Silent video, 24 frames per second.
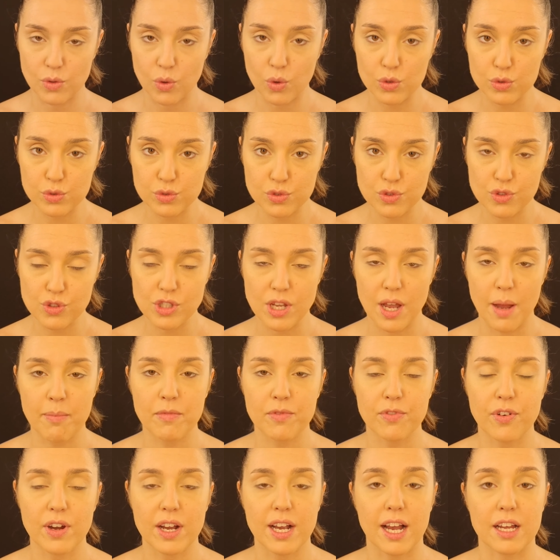dolduracağım.
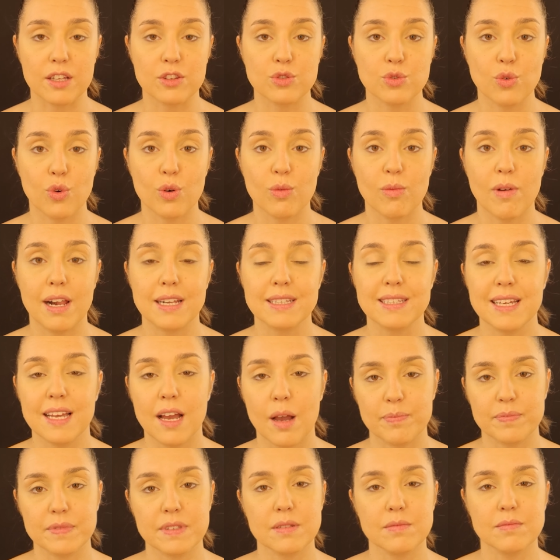Fakat normalde
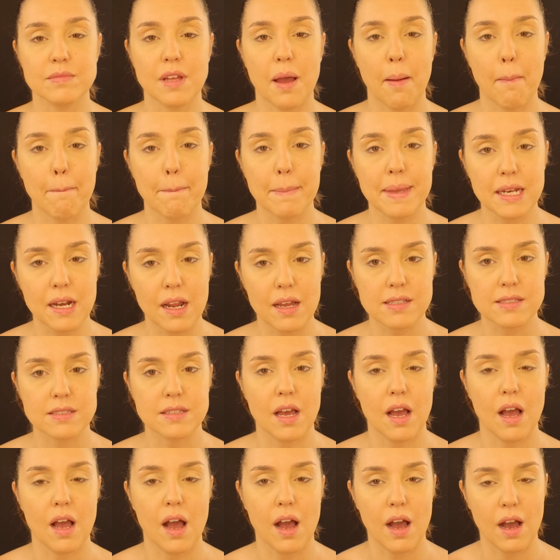yaptığımdan biraz
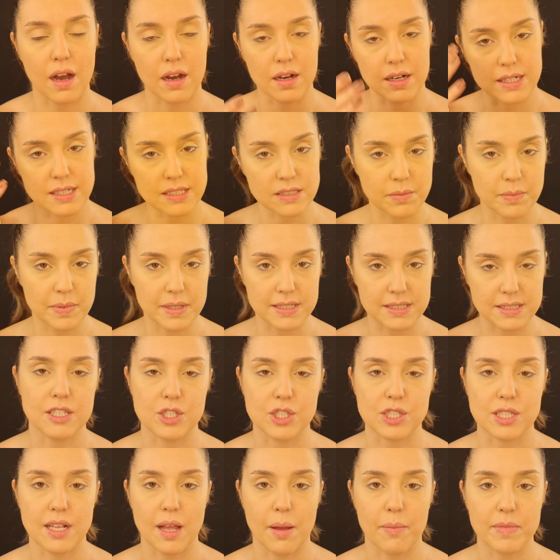daha ağır bir
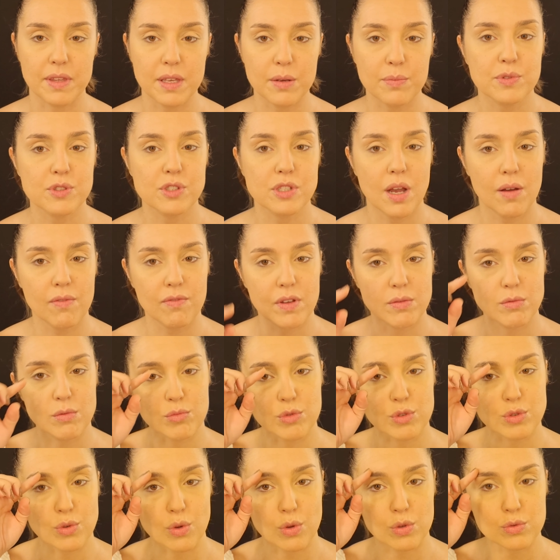işlem yapacağım ve
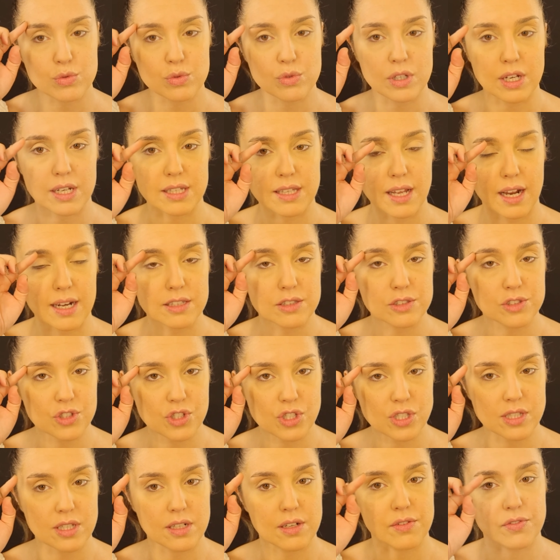mümkün olduğu kadar
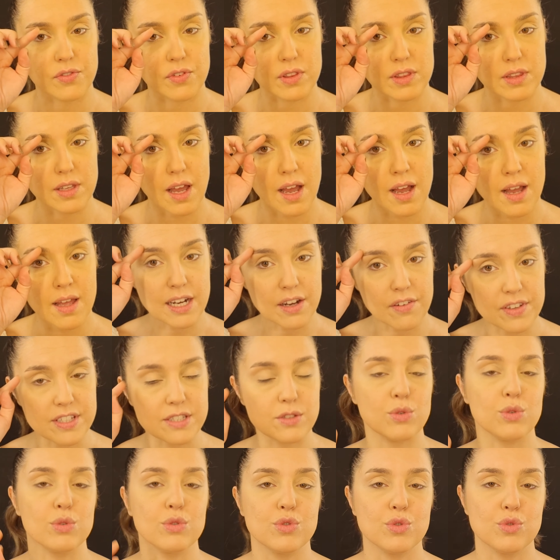dış tarafında
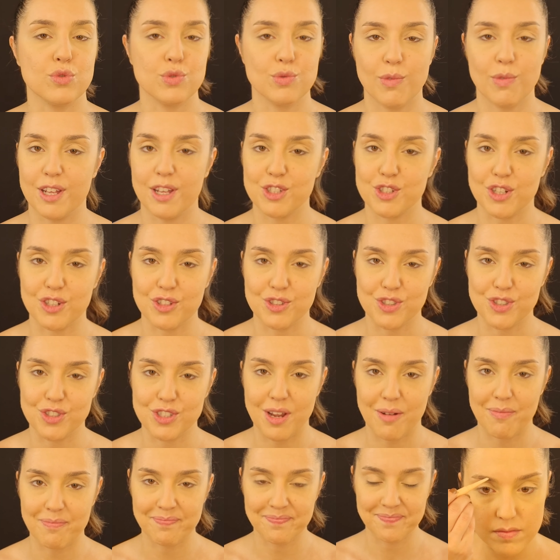kavis oluşturmaya
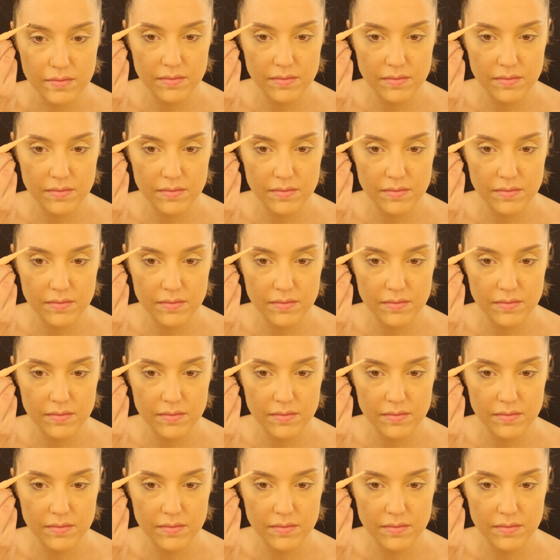çalışacağım.